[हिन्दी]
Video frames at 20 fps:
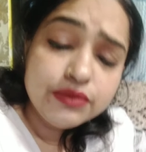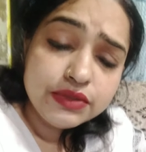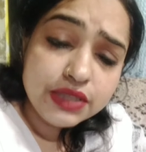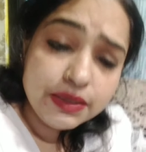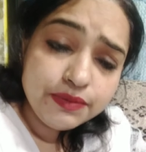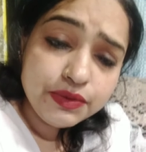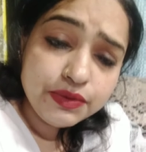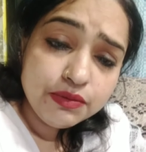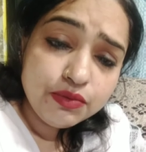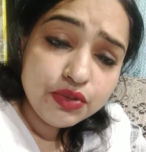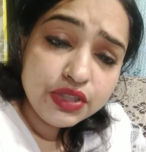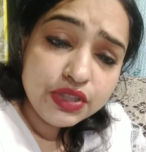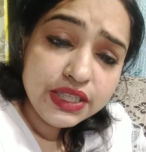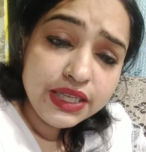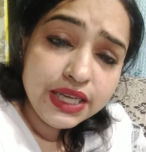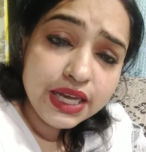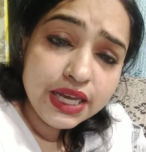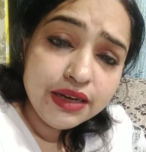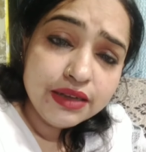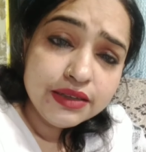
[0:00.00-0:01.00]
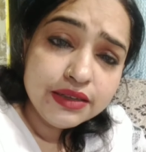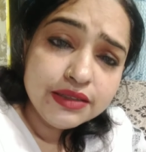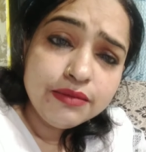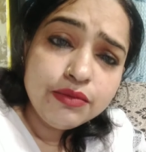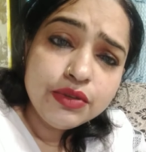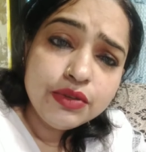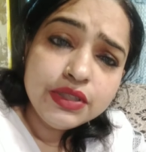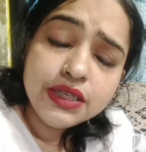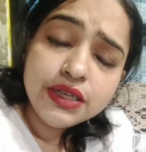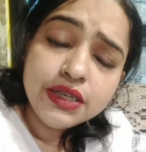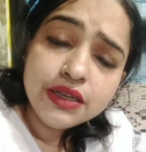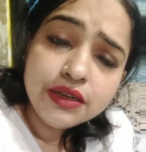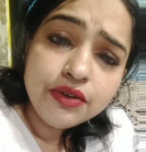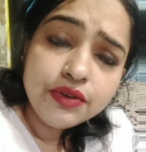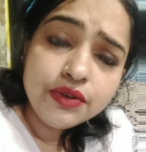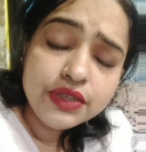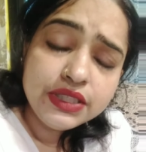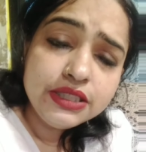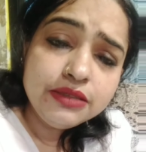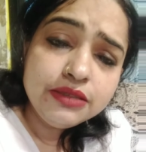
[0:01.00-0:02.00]
सबसे बोलती क्या करे सब बोलती कर
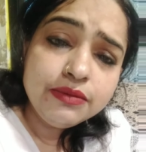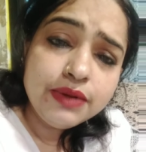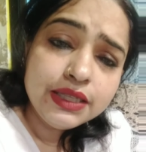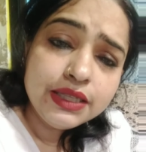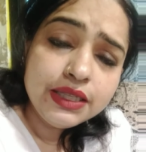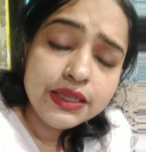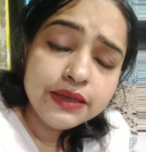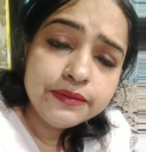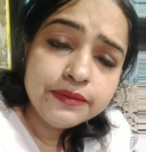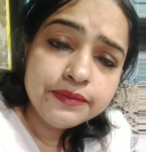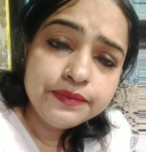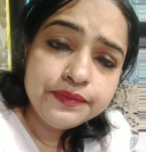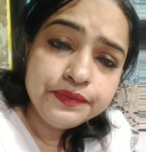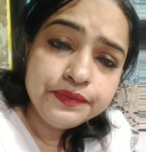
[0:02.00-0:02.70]
लो अच्छी बात है